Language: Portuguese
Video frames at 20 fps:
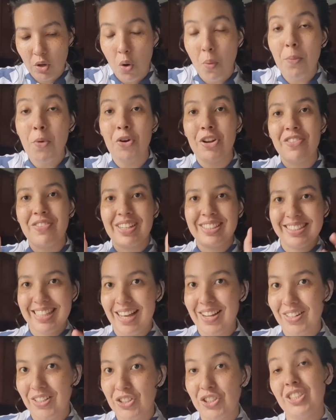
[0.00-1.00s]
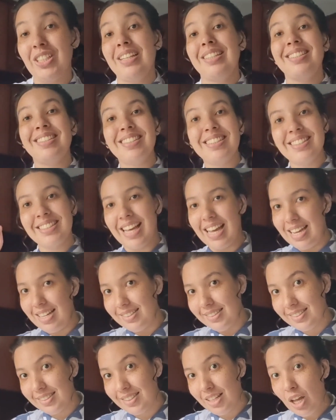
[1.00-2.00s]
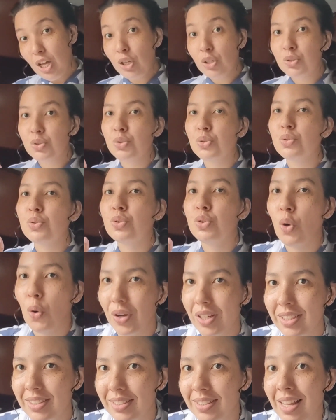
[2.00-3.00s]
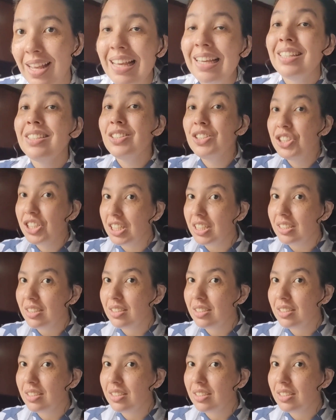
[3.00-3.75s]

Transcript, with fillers: Meu aniversário é dia 6 do 2 de